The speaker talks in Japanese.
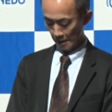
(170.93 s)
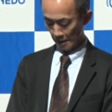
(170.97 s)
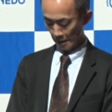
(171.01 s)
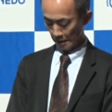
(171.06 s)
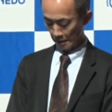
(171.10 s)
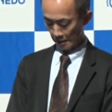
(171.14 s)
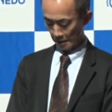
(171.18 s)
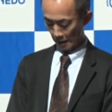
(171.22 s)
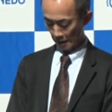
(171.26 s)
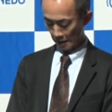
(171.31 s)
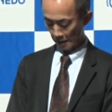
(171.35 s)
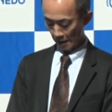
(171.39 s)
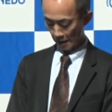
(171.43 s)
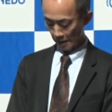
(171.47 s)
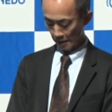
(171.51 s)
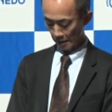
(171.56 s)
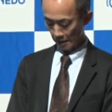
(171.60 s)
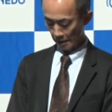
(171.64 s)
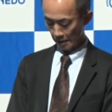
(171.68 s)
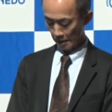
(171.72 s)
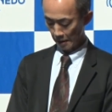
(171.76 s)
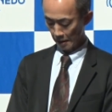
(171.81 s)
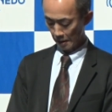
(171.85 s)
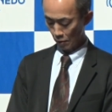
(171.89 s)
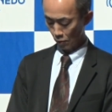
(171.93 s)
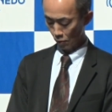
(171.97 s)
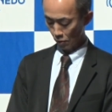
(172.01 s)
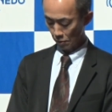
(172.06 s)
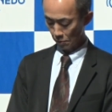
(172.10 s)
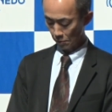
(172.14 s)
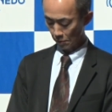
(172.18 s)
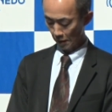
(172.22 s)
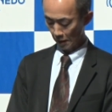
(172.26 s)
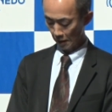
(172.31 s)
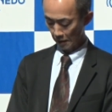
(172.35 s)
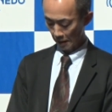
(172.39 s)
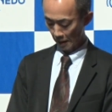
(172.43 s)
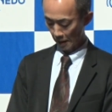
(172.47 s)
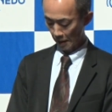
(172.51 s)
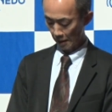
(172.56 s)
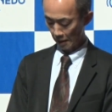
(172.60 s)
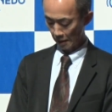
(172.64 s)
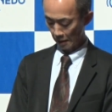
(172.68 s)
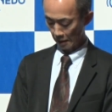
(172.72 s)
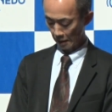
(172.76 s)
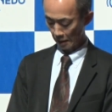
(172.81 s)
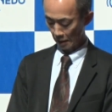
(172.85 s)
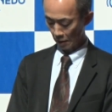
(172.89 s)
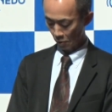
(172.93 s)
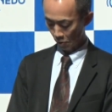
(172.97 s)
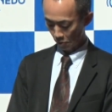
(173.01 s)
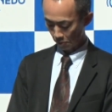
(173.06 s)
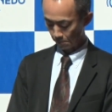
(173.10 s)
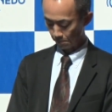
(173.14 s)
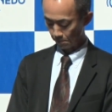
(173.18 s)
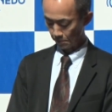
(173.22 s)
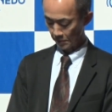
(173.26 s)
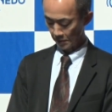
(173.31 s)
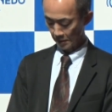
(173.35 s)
社会実装に向けた議論、